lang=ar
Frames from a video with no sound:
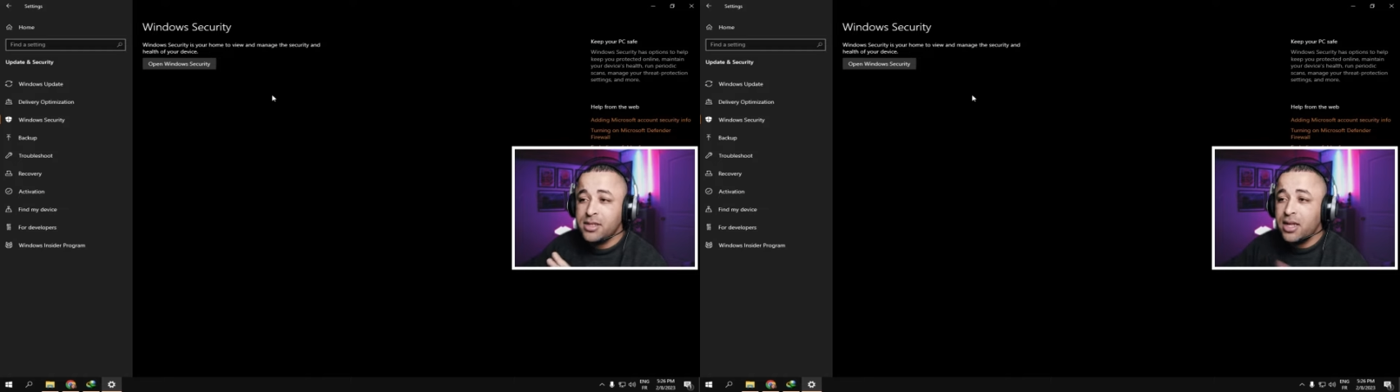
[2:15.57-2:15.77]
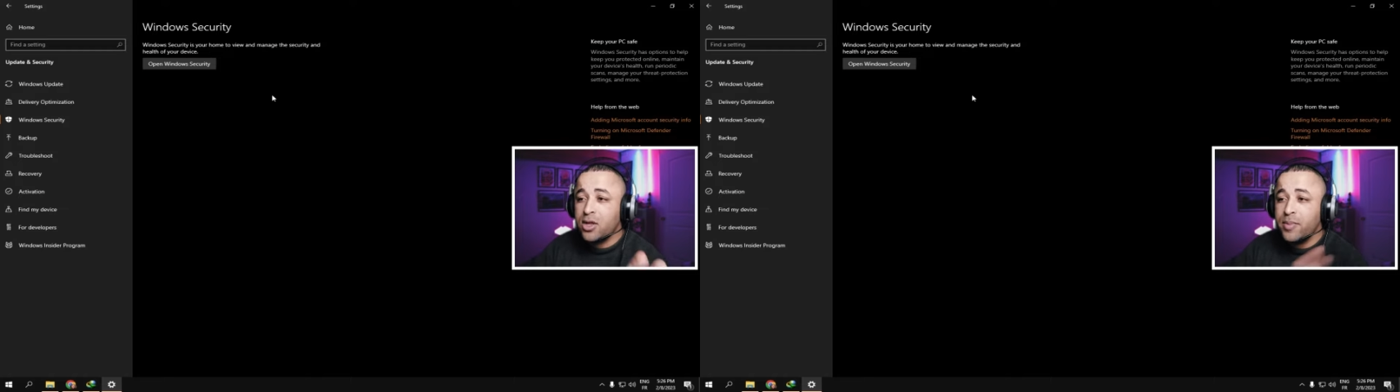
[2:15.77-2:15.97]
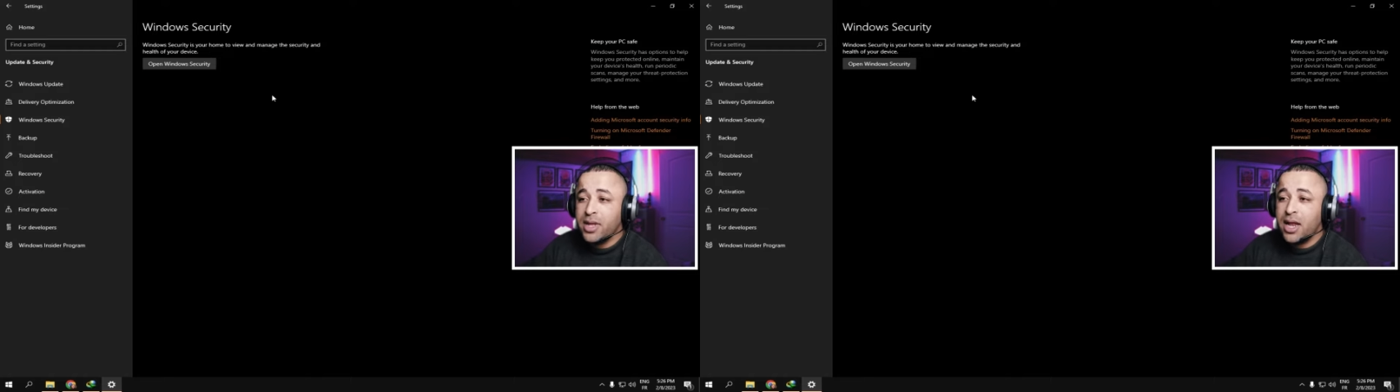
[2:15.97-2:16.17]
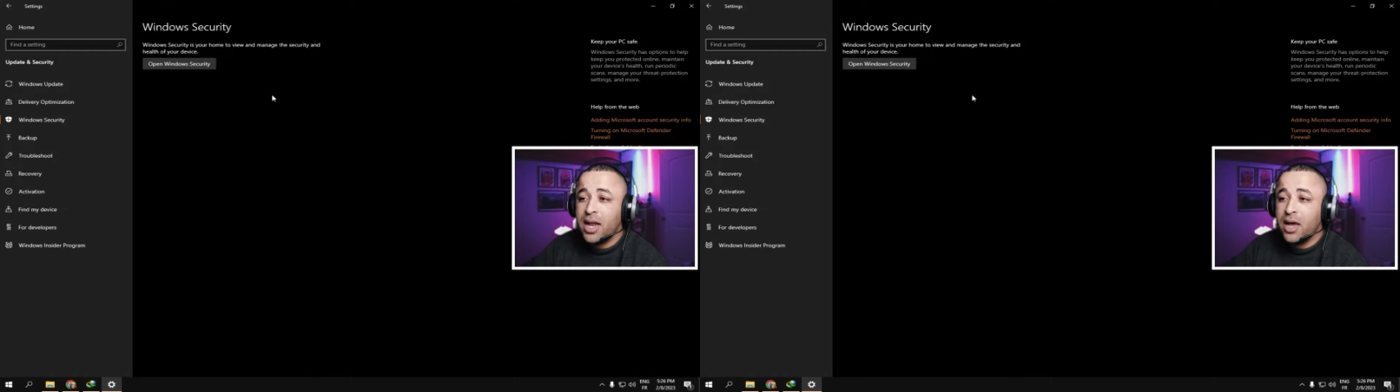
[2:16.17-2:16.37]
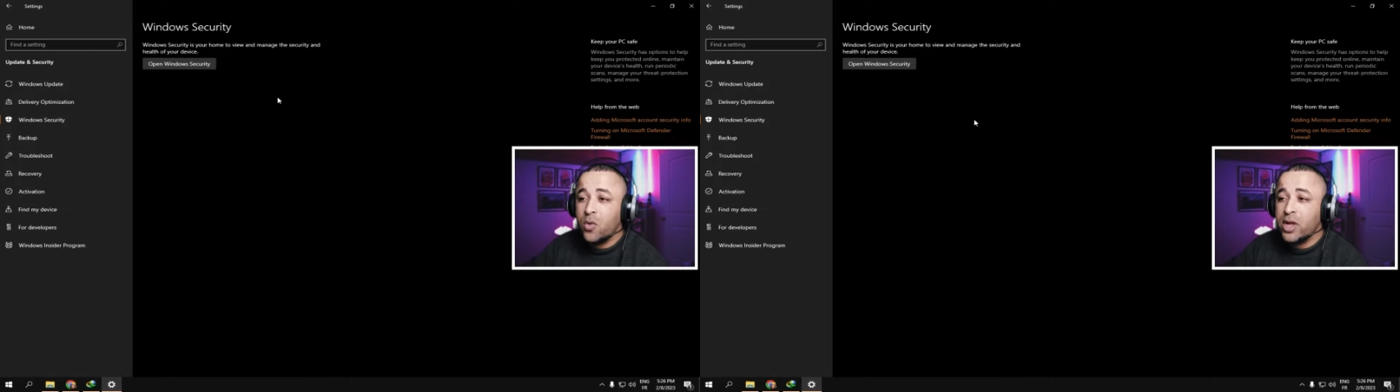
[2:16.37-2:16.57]
نزلته من
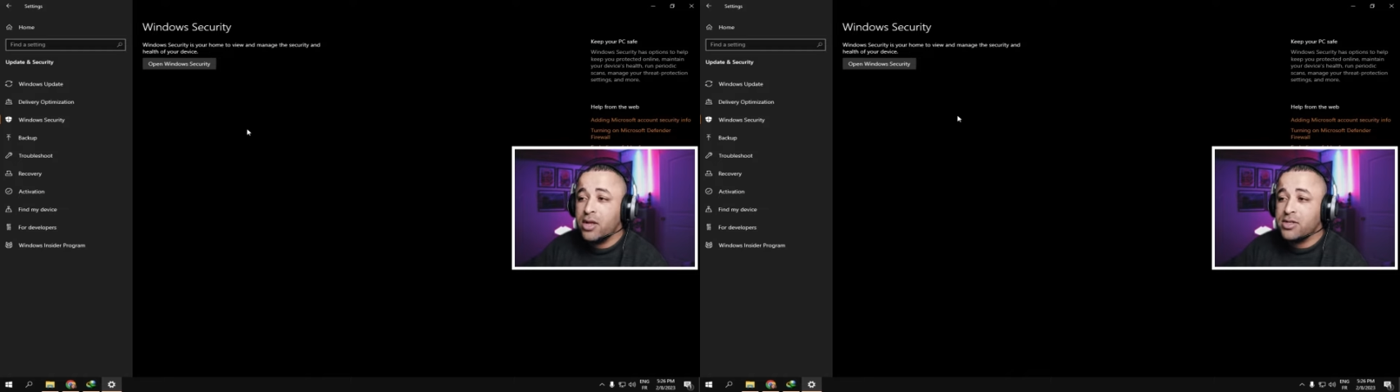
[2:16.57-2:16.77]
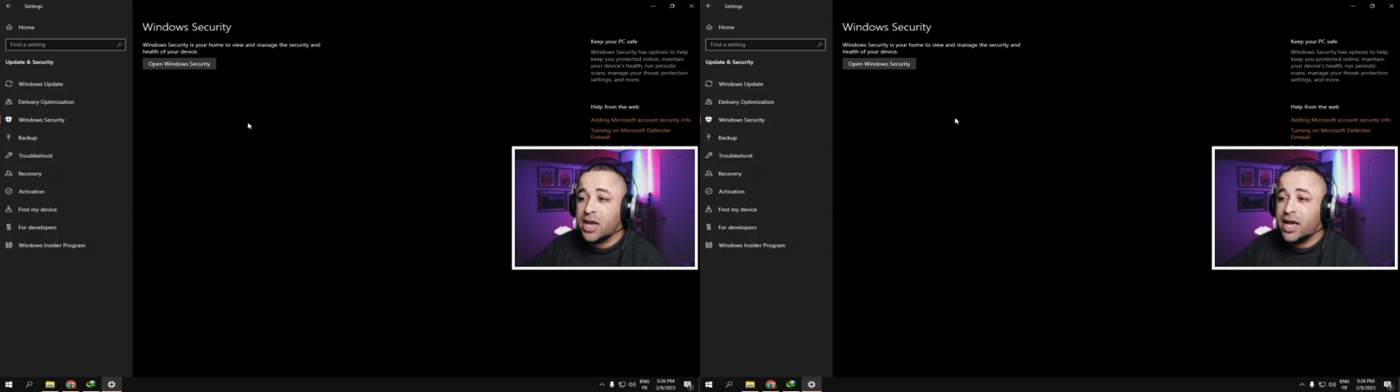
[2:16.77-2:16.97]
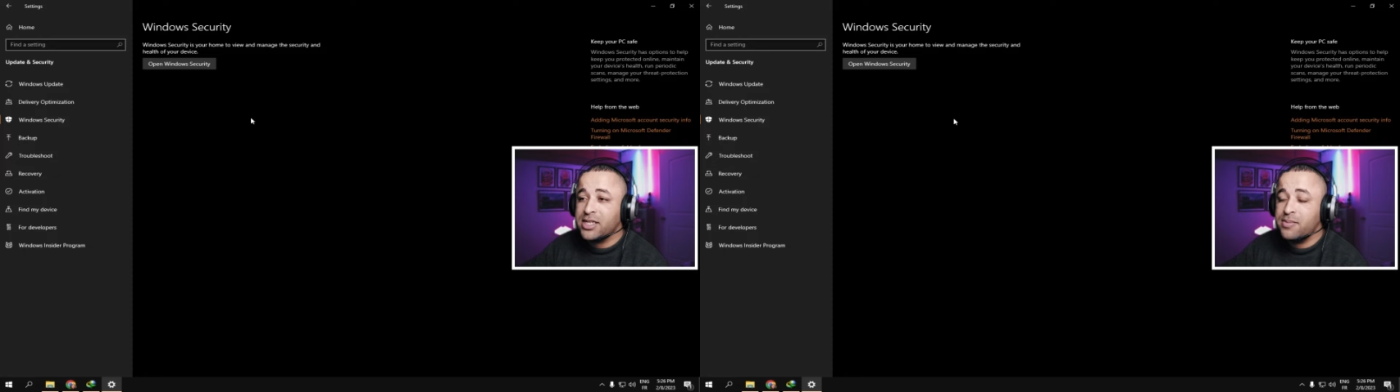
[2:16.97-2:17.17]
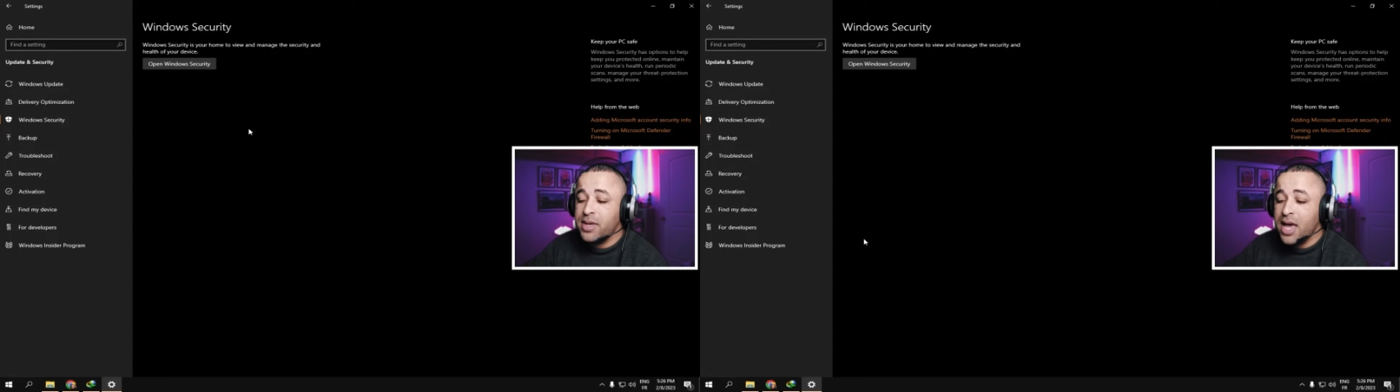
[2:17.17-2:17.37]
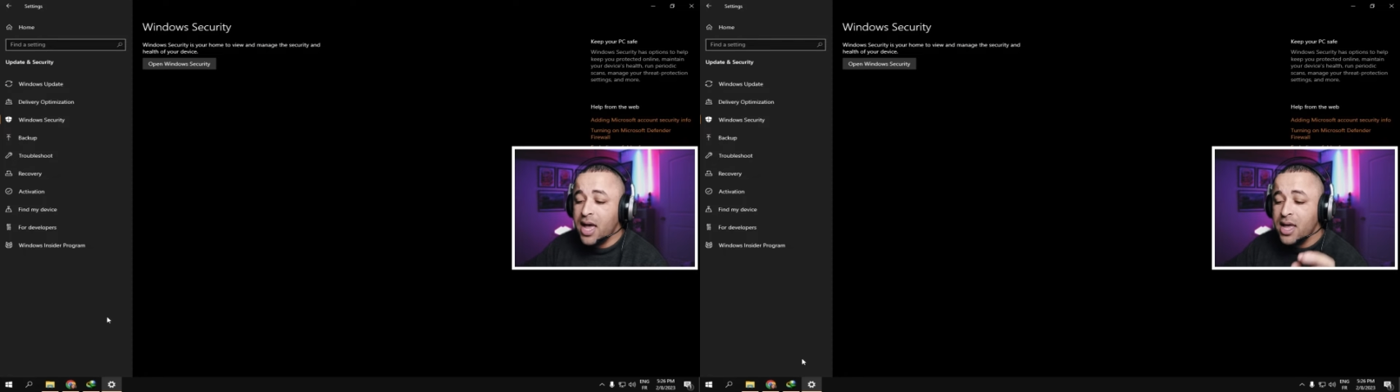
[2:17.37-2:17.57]
الويندوز الخاص
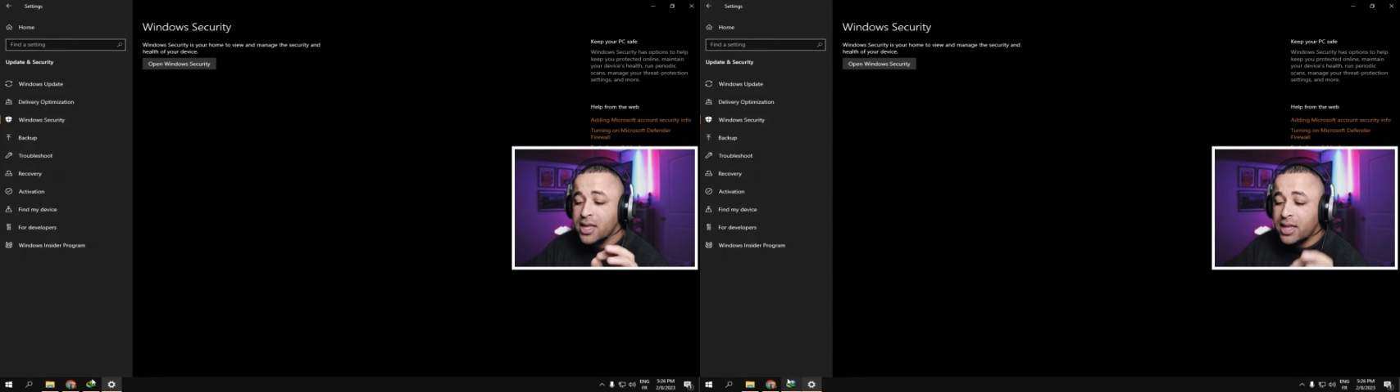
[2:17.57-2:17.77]
بيا